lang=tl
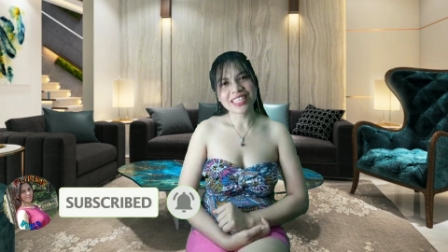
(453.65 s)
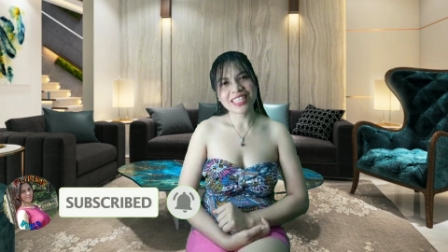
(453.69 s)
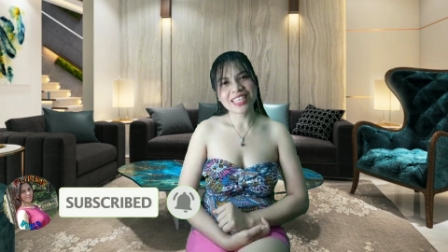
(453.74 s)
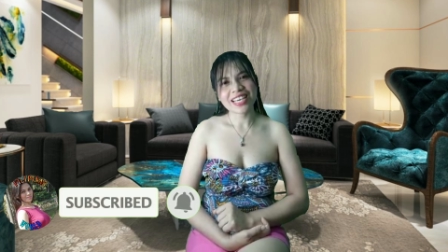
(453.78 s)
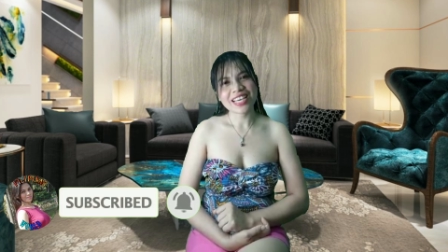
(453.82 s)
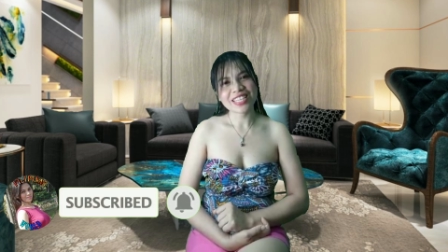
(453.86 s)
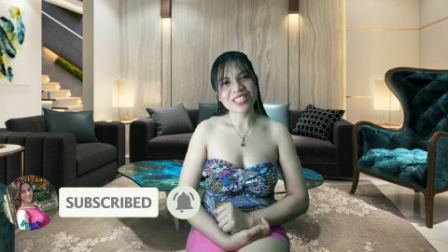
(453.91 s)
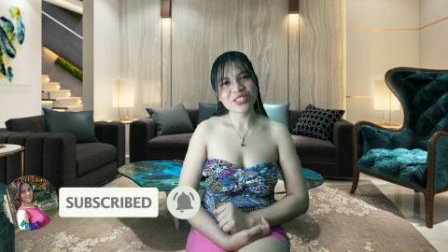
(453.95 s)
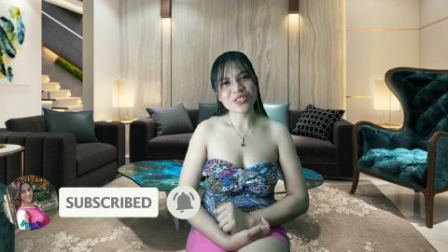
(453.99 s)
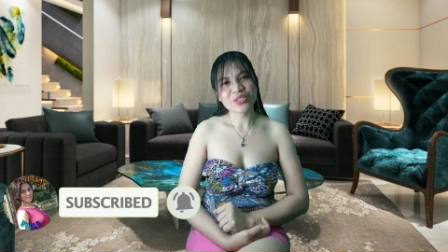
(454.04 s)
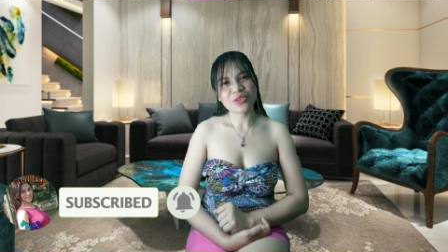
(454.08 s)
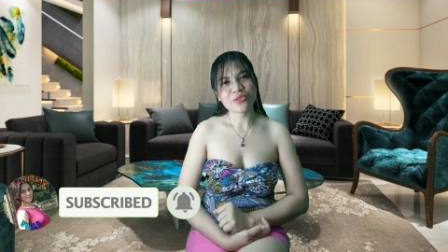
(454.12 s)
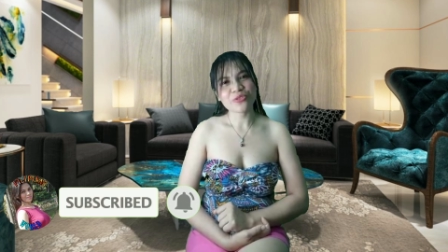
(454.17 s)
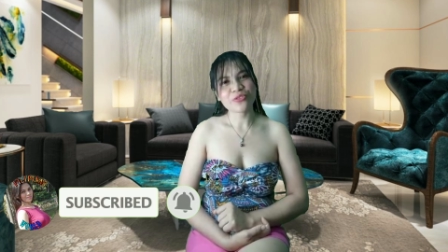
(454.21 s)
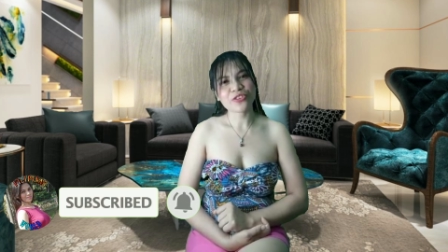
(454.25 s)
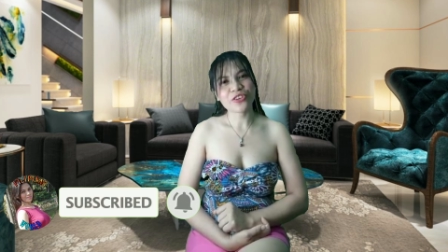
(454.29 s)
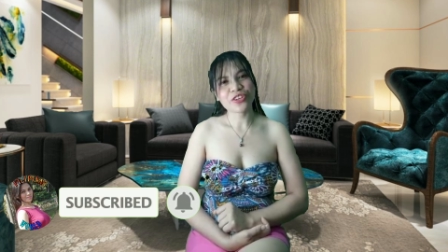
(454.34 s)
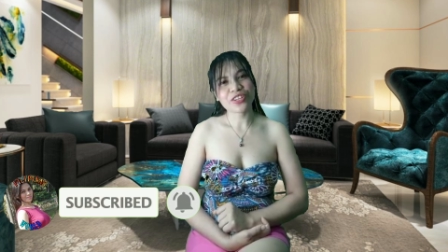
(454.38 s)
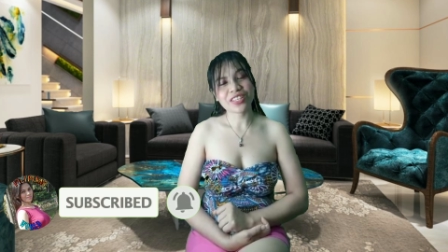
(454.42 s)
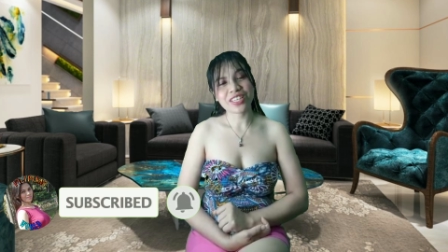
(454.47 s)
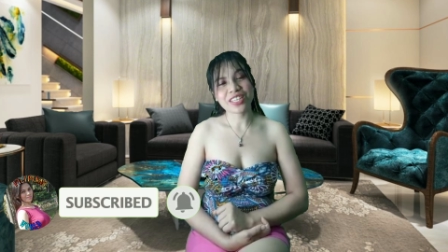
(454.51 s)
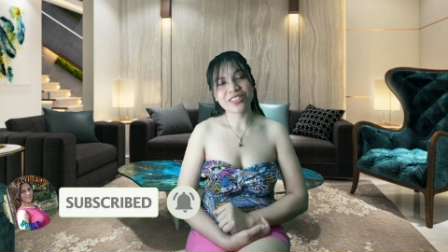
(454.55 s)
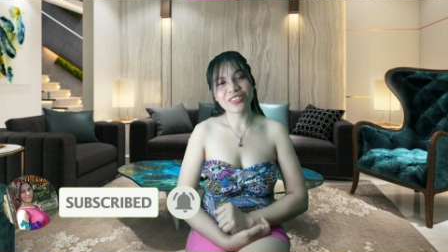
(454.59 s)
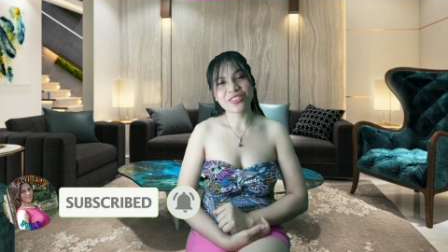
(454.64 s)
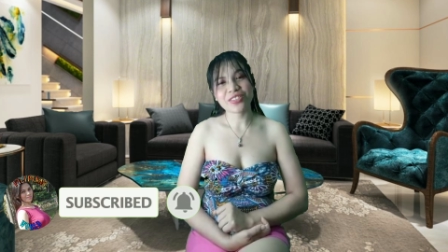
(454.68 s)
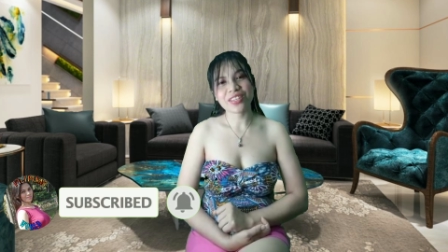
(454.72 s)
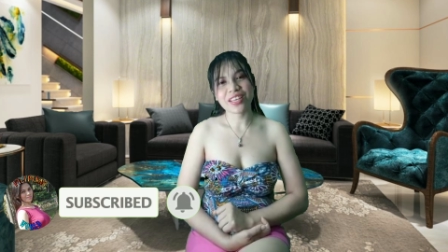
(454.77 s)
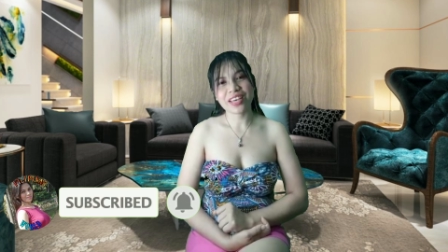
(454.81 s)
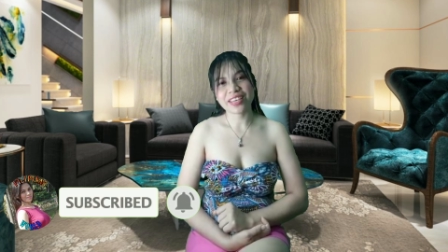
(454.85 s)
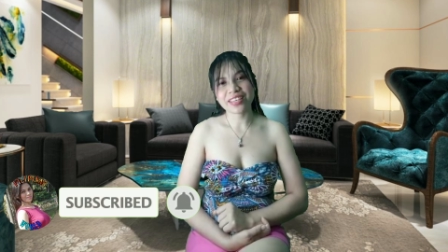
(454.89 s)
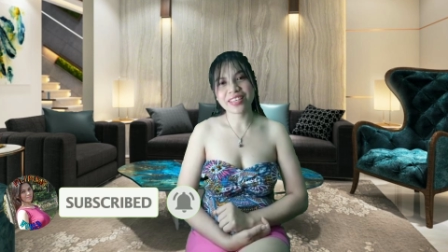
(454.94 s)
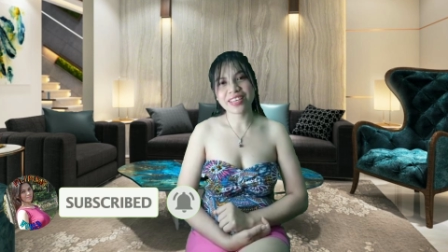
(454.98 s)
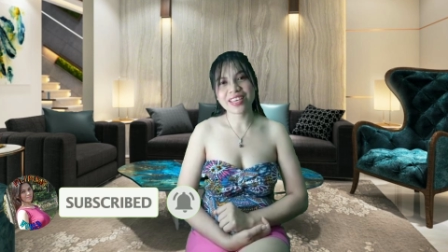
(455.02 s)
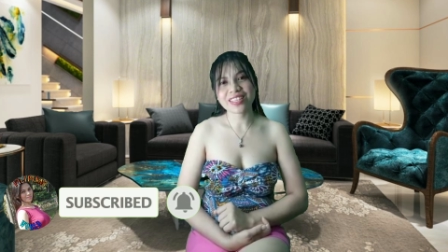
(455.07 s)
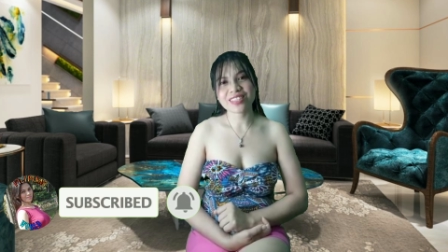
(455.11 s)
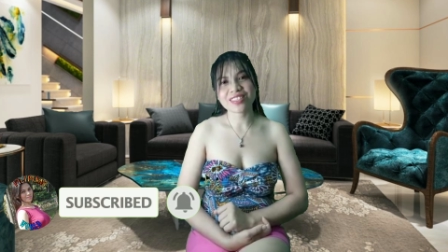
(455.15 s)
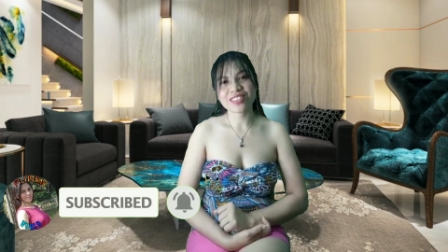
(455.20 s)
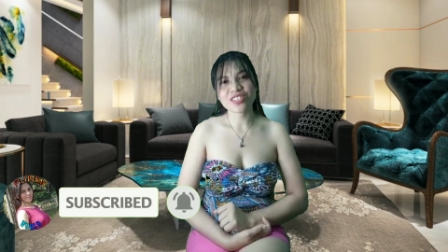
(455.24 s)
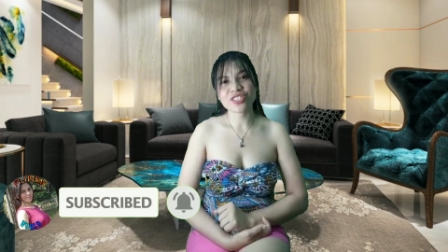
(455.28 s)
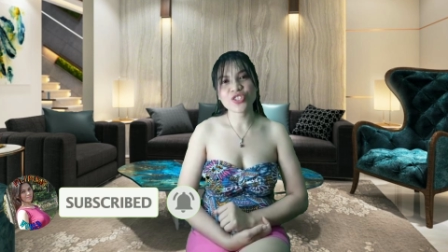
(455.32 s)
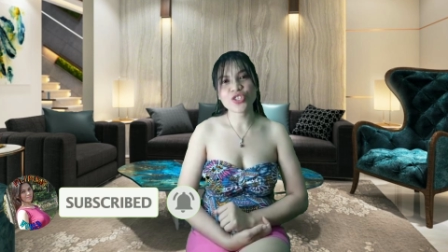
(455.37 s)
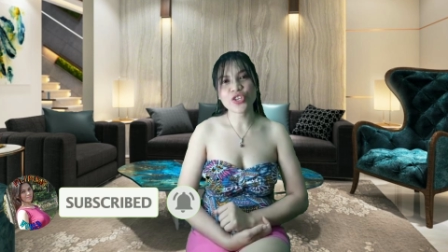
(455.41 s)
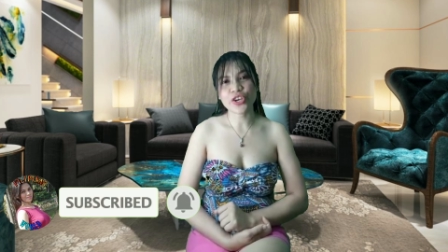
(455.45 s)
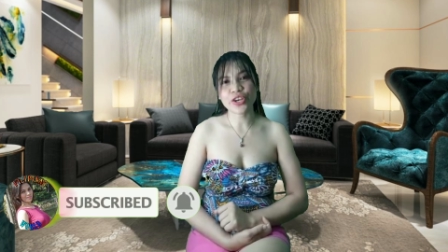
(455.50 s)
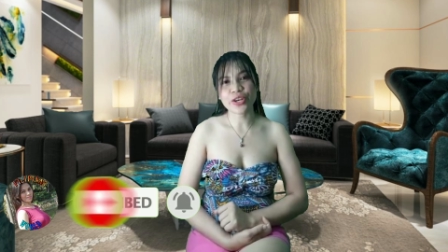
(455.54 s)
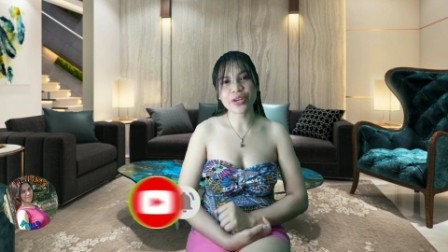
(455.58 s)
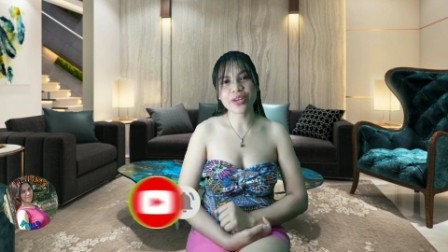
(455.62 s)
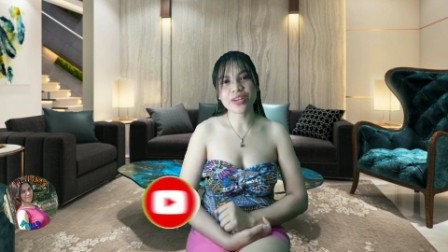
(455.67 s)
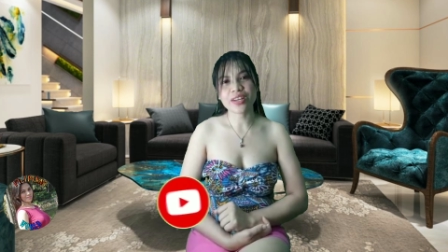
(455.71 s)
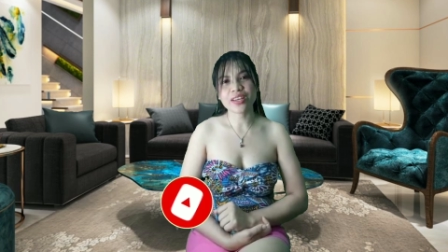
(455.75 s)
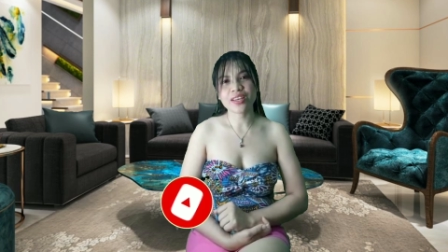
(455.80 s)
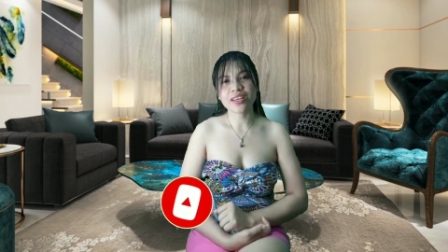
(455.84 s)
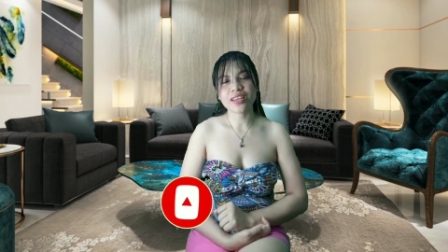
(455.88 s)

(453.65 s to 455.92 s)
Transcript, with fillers: Guys, don't forget to like and share